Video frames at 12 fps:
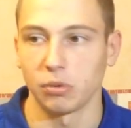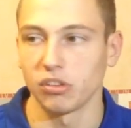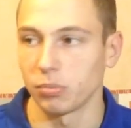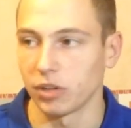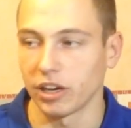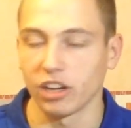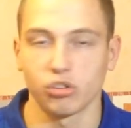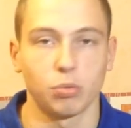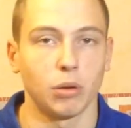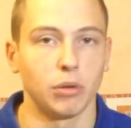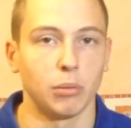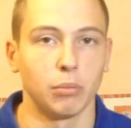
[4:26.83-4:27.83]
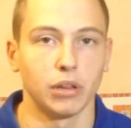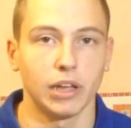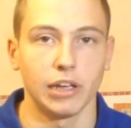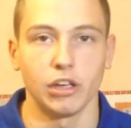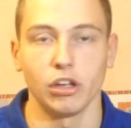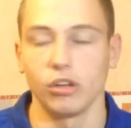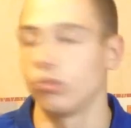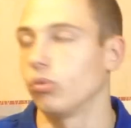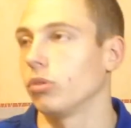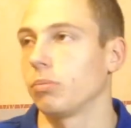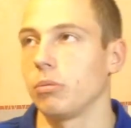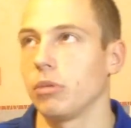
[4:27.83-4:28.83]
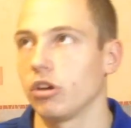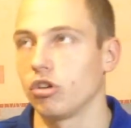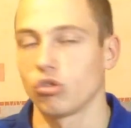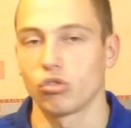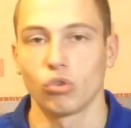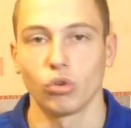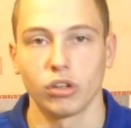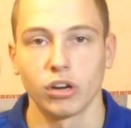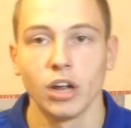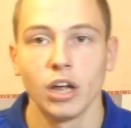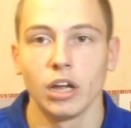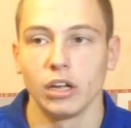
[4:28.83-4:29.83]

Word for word: В принципе, такая же проблема была и, например, еще Сокер,